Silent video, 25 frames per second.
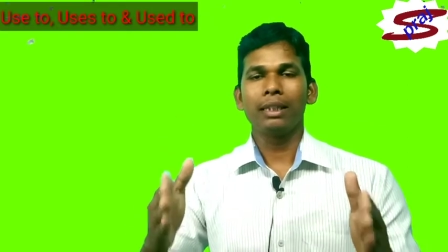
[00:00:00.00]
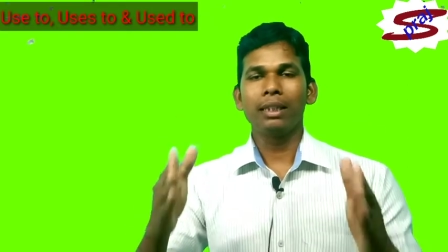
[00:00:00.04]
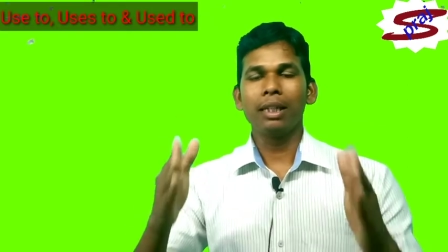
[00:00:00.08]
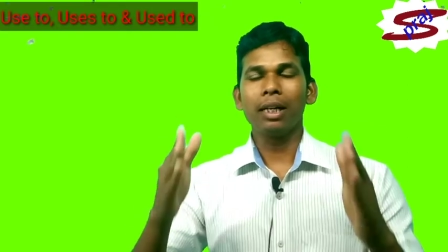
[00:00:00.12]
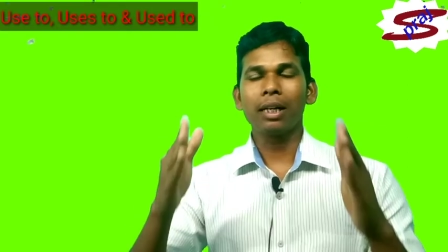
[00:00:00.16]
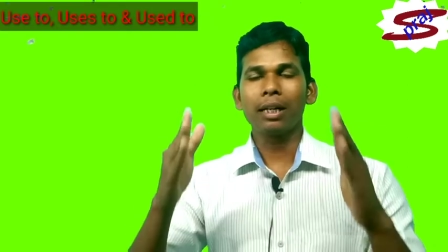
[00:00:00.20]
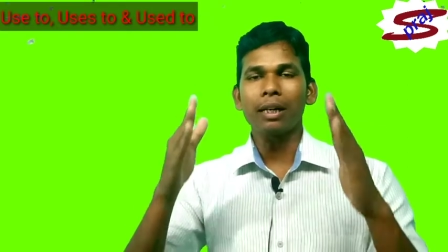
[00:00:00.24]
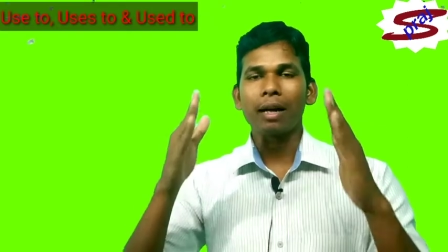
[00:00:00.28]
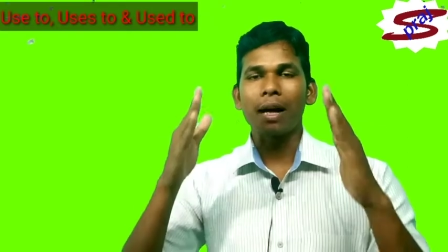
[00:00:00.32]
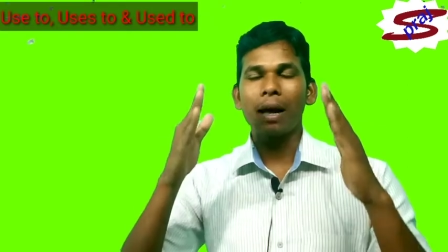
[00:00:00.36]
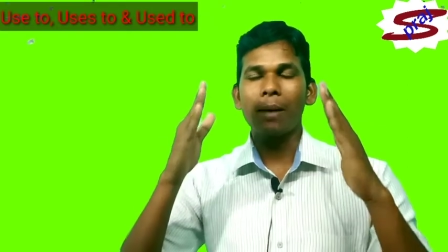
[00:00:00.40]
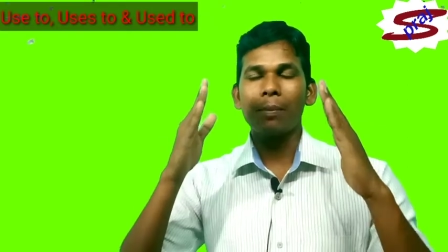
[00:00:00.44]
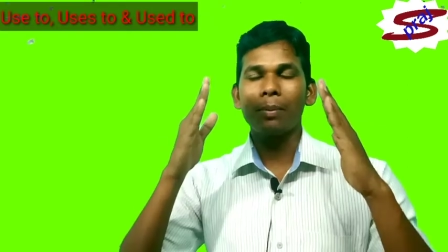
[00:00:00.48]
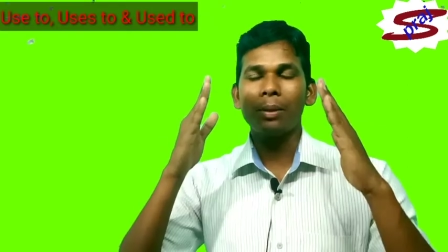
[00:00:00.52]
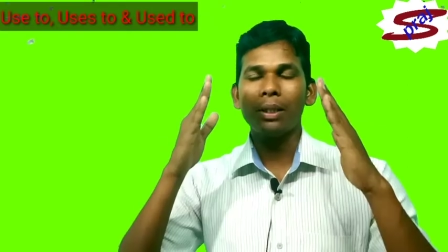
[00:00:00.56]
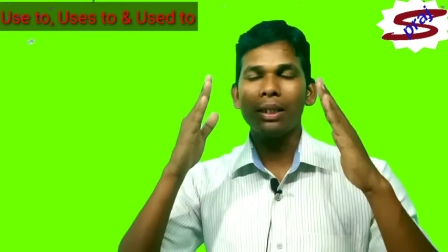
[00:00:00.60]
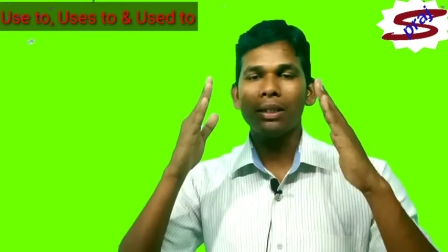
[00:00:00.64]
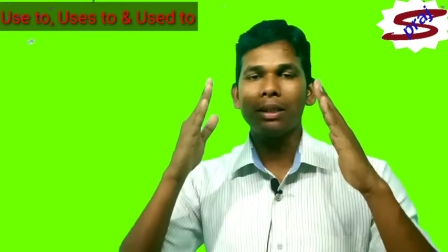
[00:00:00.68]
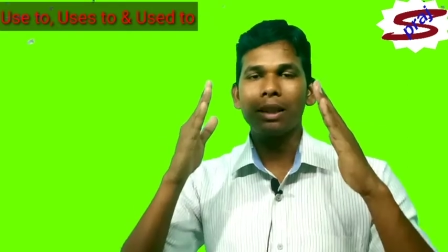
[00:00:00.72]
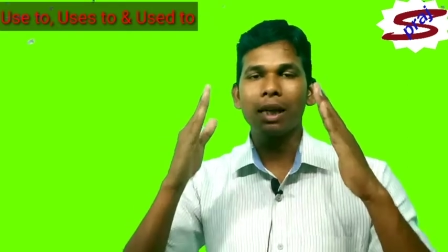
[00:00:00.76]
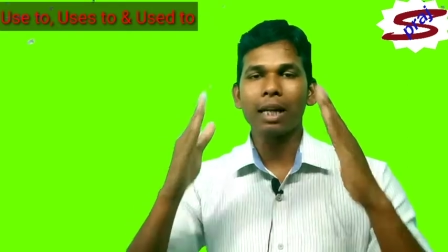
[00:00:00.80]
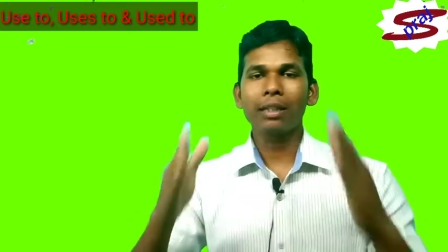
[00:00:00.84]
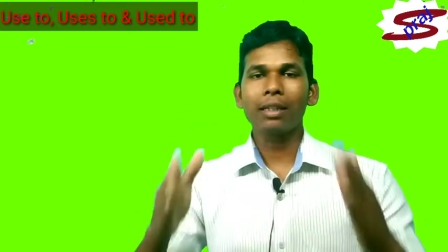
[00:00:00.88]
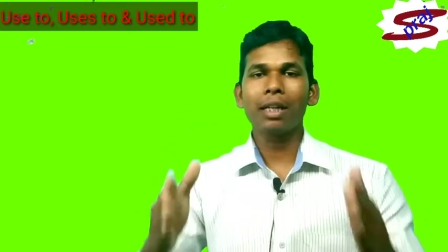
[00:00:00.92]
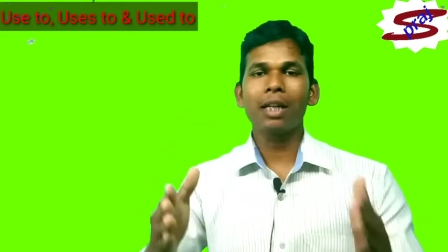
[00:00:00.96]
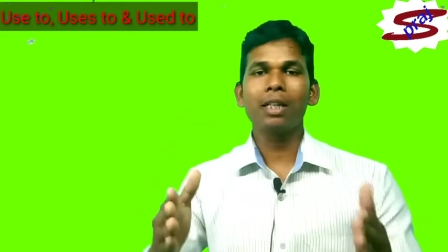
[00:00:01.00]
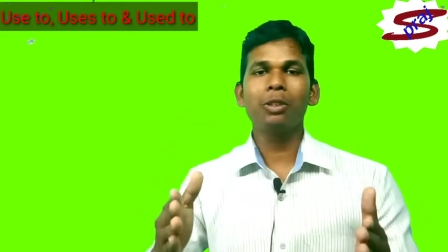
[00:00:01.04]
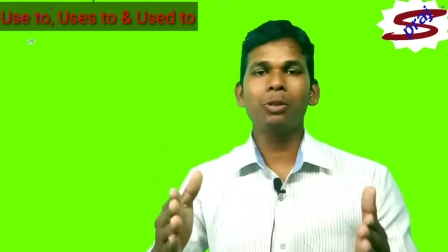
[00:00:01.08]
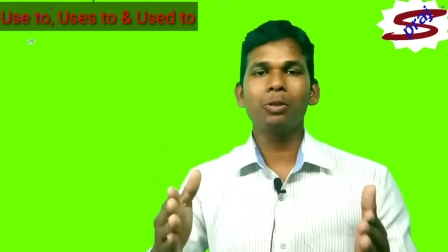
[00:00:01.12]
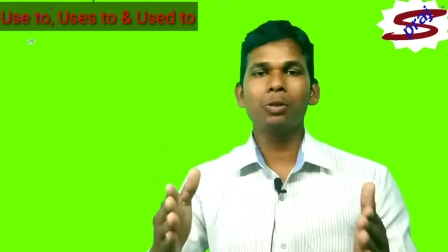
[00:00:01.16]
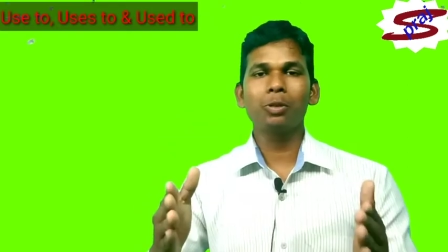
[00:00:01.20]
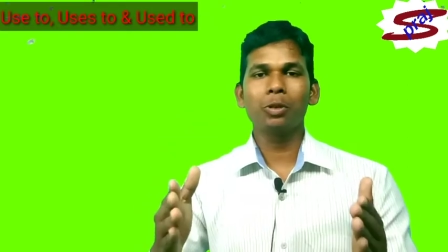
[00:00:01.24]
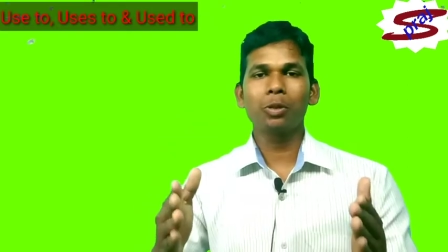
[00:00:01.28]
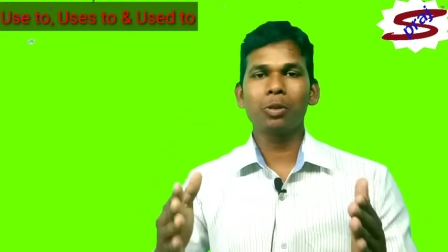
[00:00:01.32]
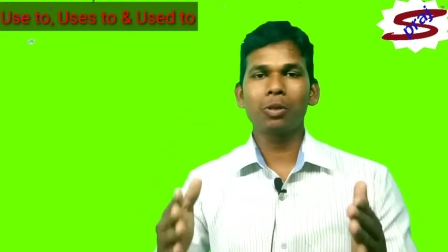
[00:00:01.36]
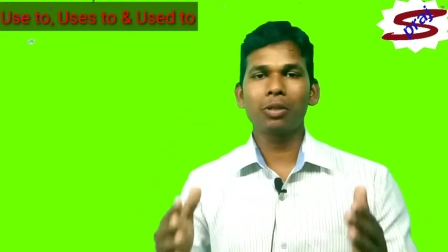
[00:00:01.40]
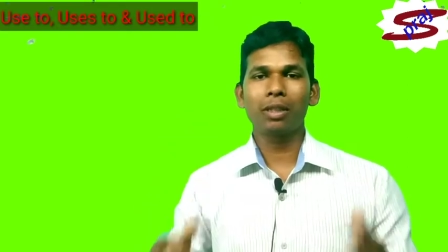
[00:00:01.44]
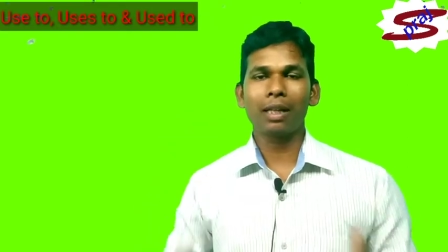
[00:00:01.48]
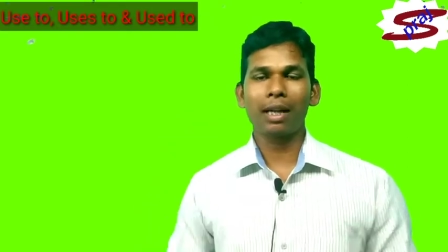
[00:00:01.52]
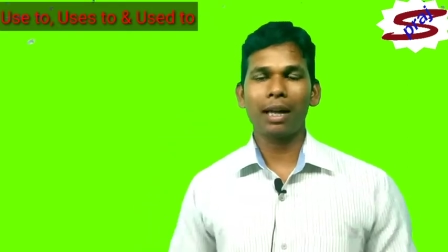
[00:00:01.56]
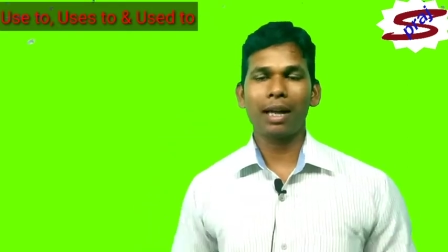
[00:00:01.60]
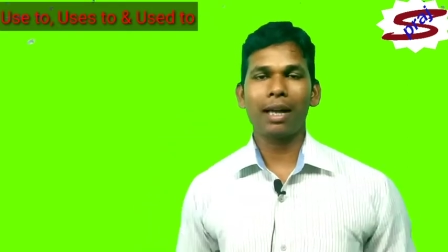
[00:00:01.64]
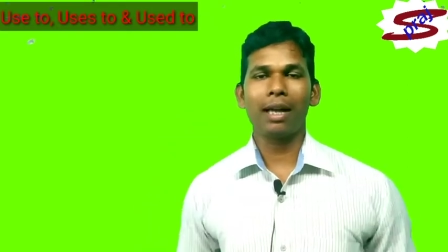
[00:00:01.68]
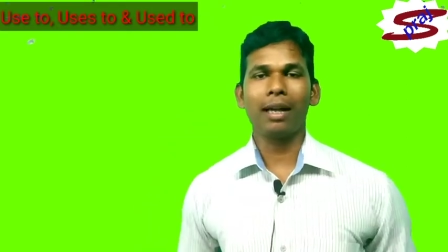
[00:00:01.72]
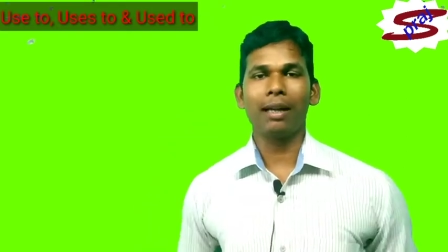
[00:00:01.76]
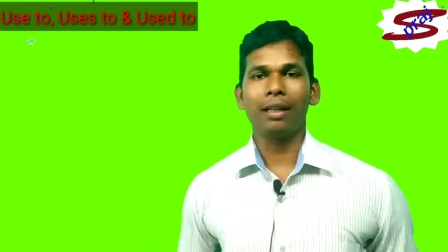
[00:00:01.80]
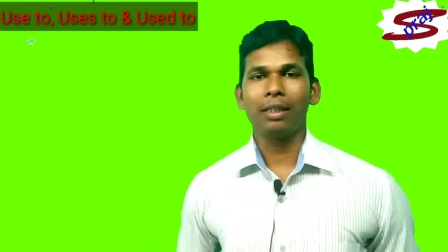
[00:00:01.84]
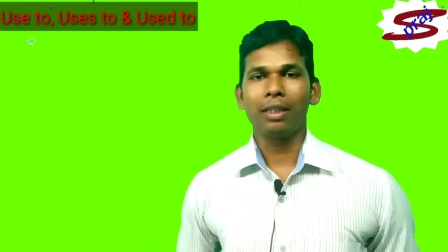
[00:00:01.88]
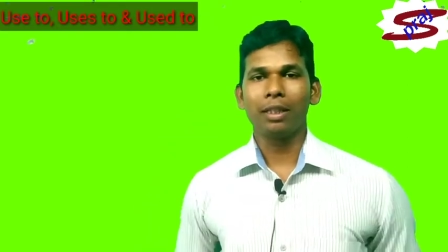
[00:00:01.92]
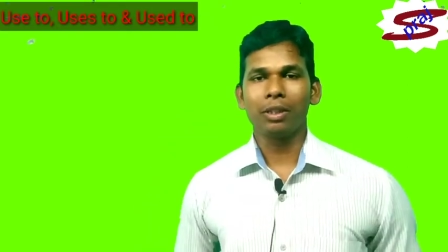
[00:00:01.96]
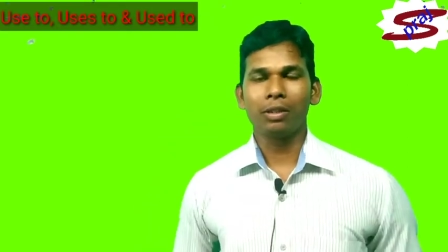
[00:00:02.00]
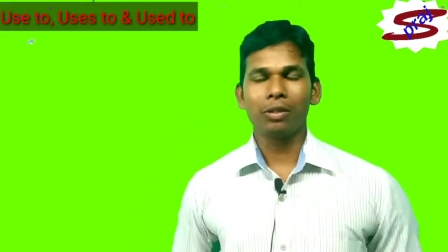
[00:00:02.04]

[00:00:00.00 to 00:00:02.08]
यह काफ़ी ज़्यादा यूज़ होता है